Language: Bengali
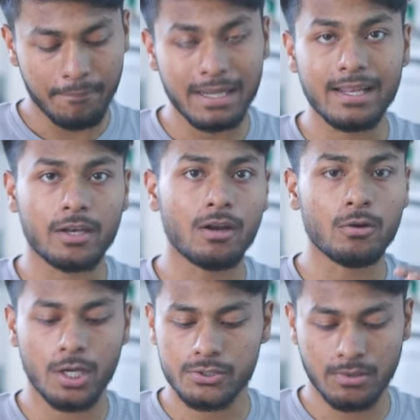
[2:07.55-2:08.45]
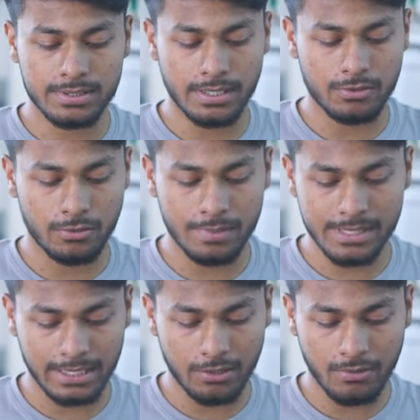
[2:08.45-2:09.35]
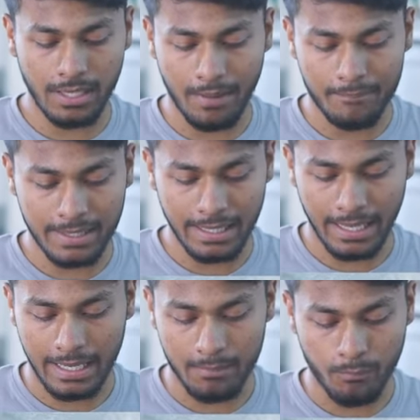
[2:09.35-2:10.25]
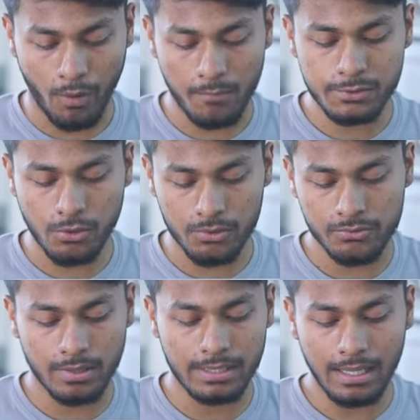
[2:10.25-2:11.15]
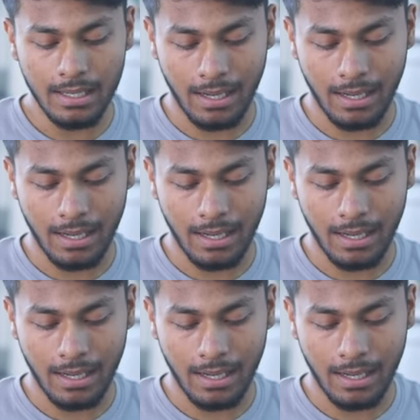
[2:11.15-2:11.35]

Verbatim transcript: পিল্ডার হল নয় চলে যাইতে হবে যাতে করে আপনি এই ববস কন্ট্রোলটা